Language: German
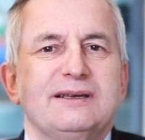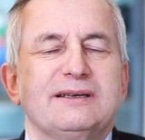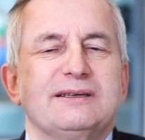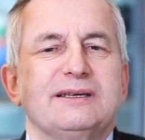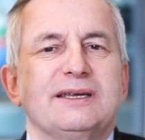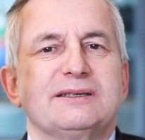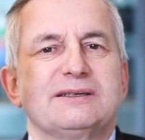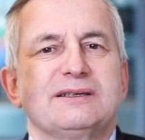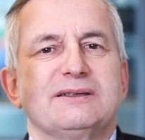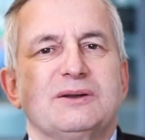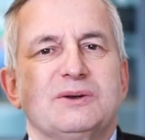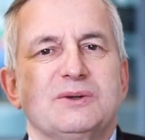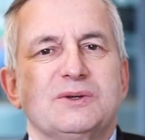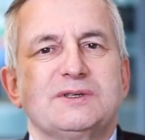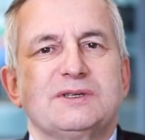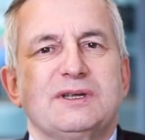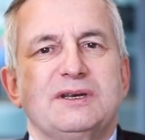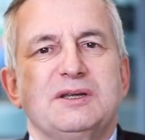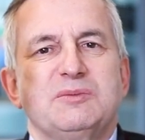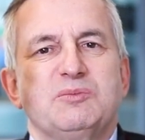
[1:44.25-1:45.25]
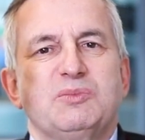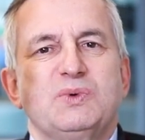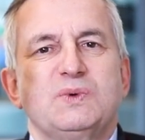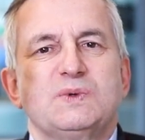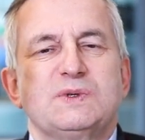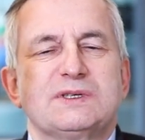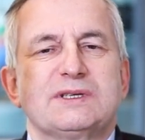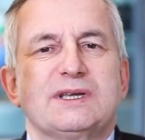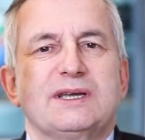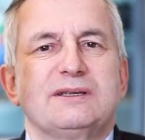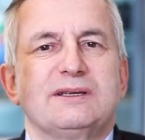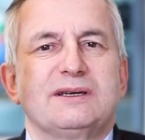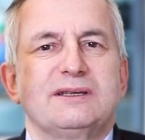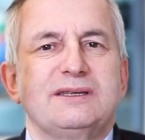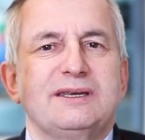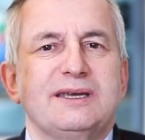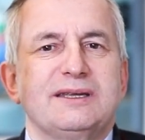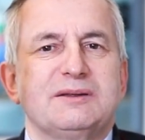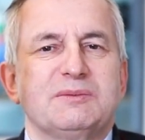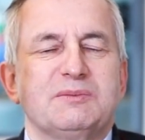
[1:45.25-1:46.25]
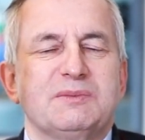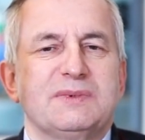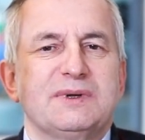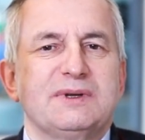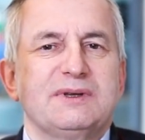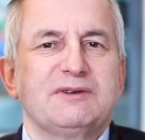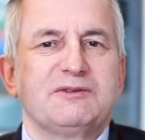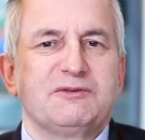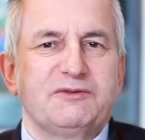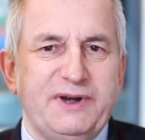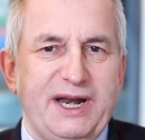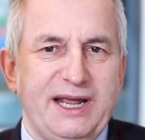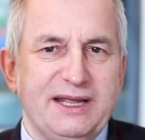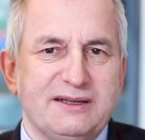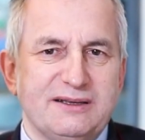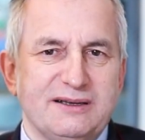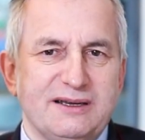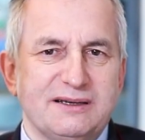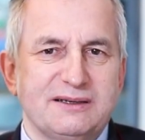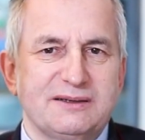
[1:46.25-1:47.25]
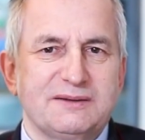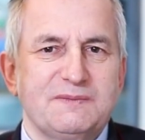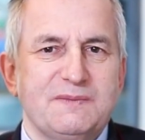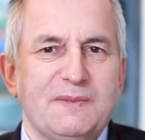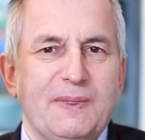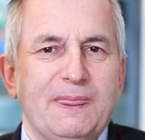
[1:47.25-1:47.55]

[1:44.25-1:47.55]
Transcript: Jetzt in der österlichen Bußzeit an jedem Freitag